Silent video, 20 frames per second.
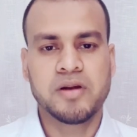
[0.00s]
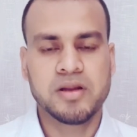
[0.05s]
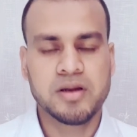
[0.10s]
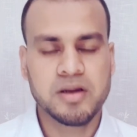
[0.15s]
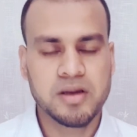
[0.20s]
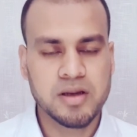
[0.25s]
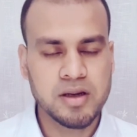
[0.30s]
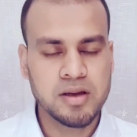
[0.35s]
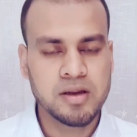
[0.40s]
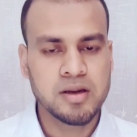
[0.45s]

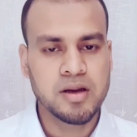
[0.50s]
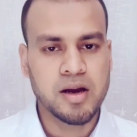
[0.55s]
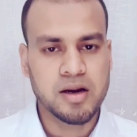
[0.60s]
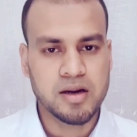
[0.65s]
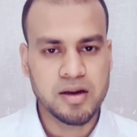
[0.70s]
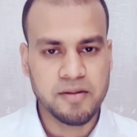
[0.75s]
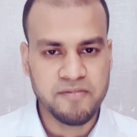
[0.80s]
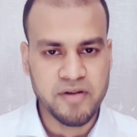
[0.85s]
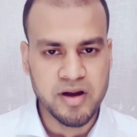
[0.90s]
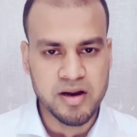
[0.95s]
জেনে তো
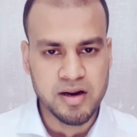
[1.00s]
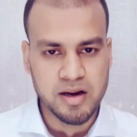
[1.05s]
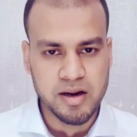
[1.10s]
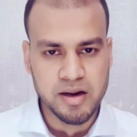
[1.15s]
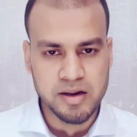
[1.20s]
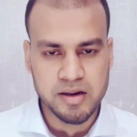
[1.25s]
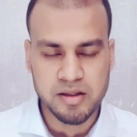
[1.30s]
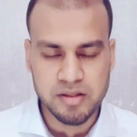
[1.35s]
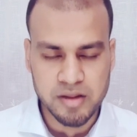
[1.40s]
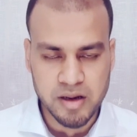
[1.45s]
আপনারা যে
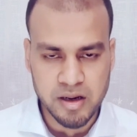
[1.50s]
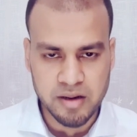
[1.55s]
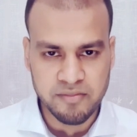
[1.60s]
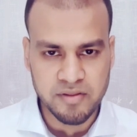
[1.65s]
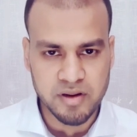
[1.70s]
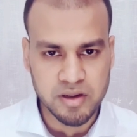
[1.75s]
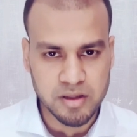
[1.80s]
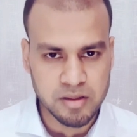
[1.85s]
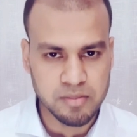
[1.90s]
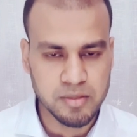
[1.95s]
স্ক্রিনে
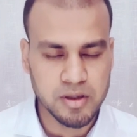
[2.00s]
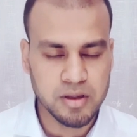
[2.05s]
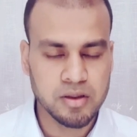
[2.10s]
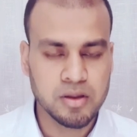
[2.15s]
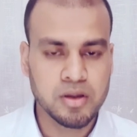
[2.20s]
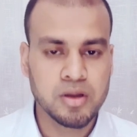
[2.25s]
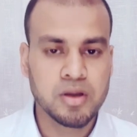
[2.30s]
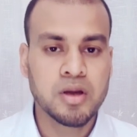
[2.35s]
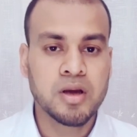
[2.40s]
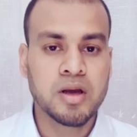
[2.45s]
দেখতে পাচ্ছেন
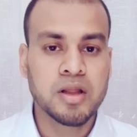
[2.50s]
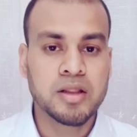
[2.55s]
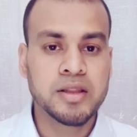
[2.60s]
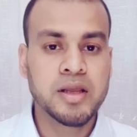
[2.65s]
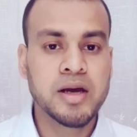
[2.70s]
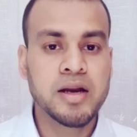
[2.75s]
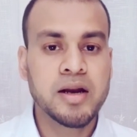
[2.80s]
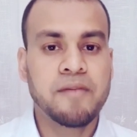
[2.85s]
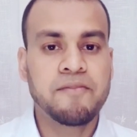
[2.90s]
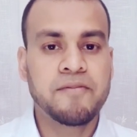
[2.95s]
যে
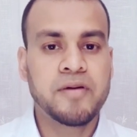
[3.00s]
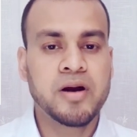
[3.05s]
পার্সেন্টেজটা